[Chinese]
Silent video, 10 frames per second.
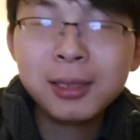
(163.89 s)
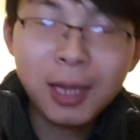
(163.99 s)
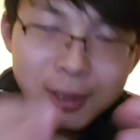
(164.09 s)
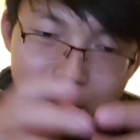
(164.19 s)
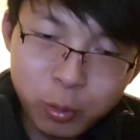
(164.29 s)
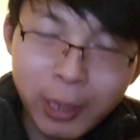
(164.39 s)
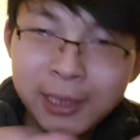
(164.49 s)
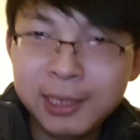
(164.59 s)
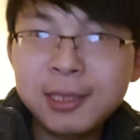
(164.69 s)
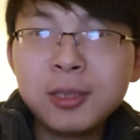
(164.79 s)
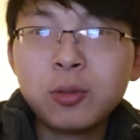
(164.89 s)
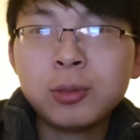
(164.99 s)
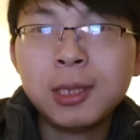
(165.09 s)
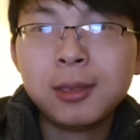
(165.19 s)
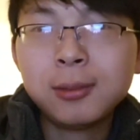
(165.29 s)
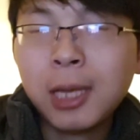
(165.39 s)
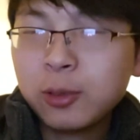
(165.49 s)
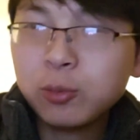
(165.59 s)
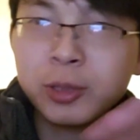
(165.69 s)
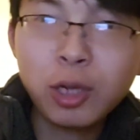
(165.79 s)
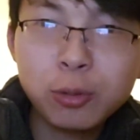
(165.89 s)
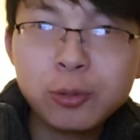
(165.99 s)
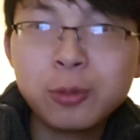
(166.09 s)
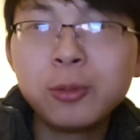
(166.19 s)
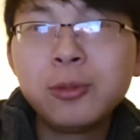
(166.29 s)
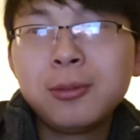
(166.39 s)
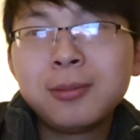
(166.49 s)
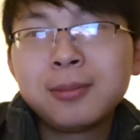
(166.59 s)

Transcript: 他是远离市中心，他住郊区。